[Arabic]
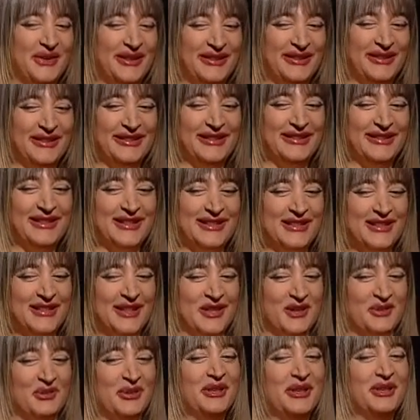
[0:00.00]
هي
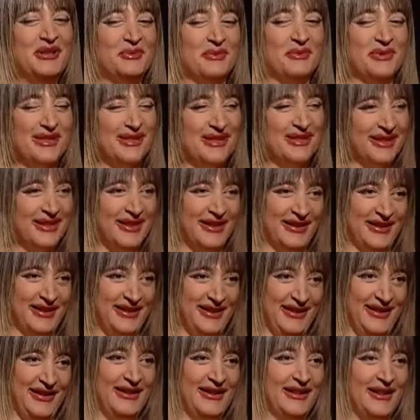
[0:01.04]
تستهويني من
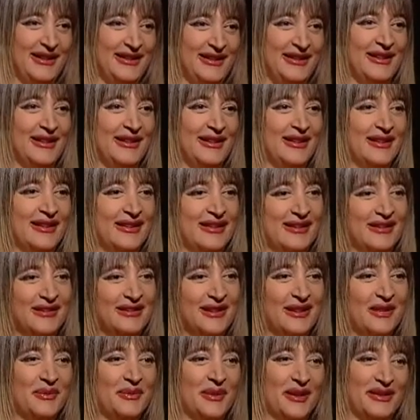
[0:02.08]
صغري يعني
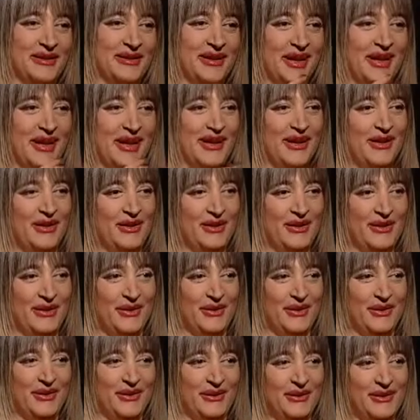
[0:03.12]
دايما
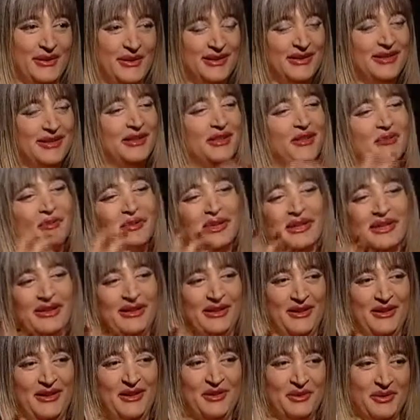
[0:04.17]
آه، أصلا يمكن
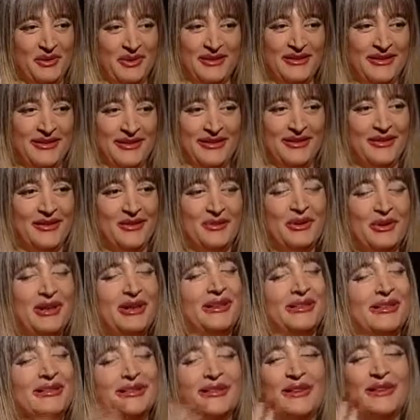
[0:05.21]
كل كل
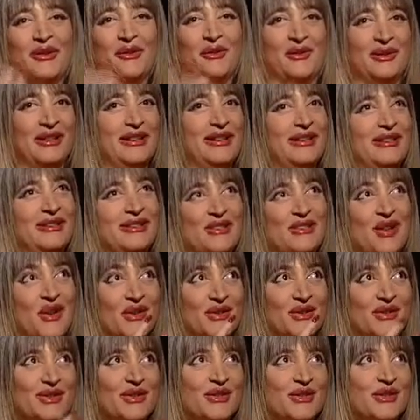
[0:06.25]
ولد أو كل
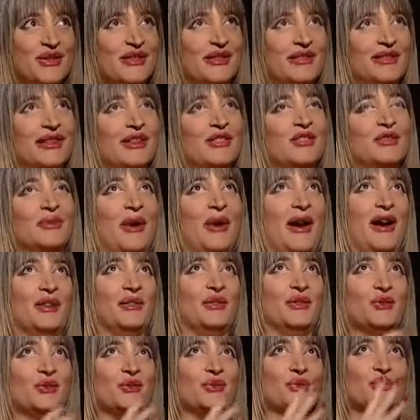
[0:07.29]
شخص يطمح
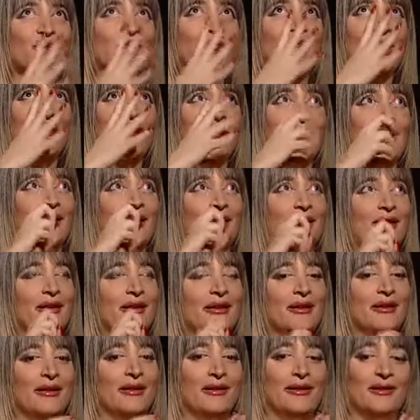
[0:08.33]
إنه يشوف
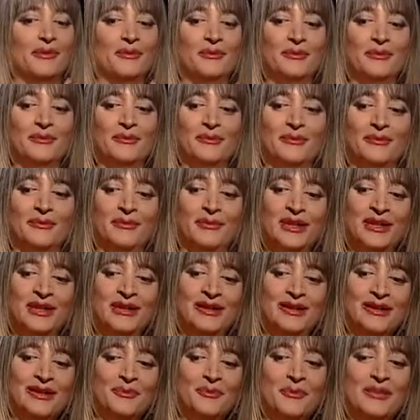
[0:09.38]
آه،
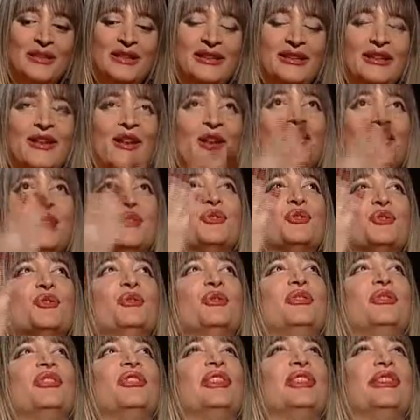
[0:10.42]
من من الأرض
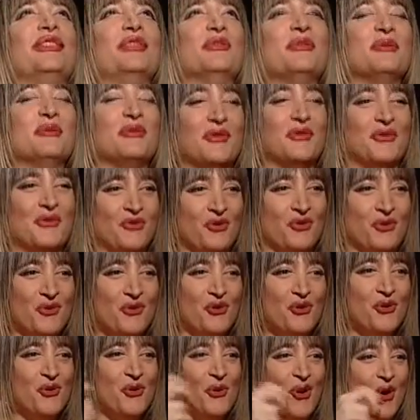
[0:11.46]
شو في
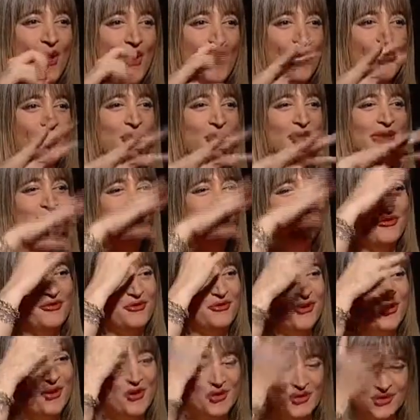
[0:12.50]
فوق ومن ومن فوق,
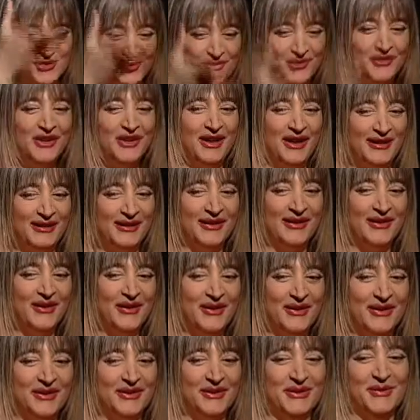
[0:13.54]
فوق شو في على
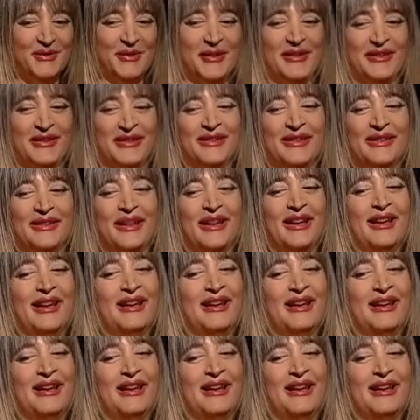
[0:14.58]
الأرض بقى